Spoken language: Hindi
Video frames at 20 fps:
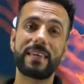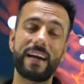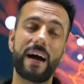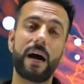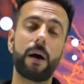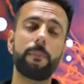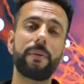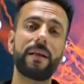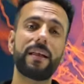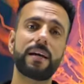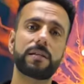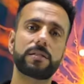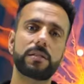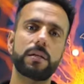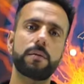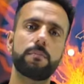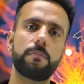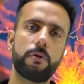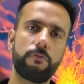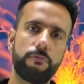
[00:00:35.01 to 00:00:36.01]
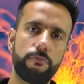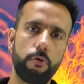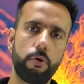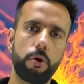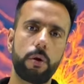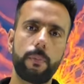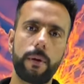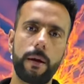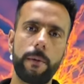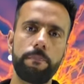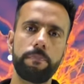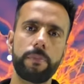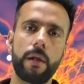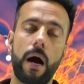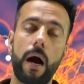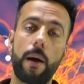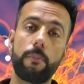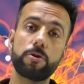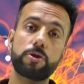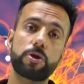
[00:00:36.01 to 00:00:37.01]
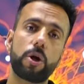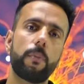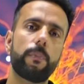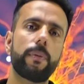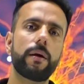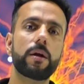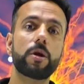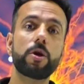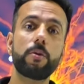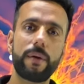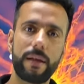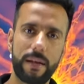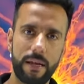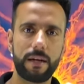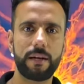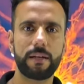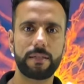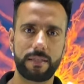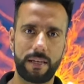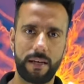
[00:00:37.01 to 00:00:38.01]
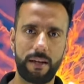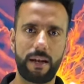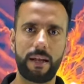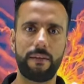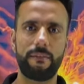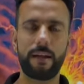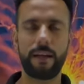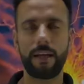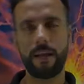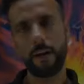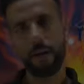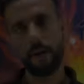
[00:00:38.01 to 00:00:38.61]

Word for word: यहाँ पे लेक्चर नंबर फोर में हम उसके ऊपर न्यूमेरिकल्स करने वाले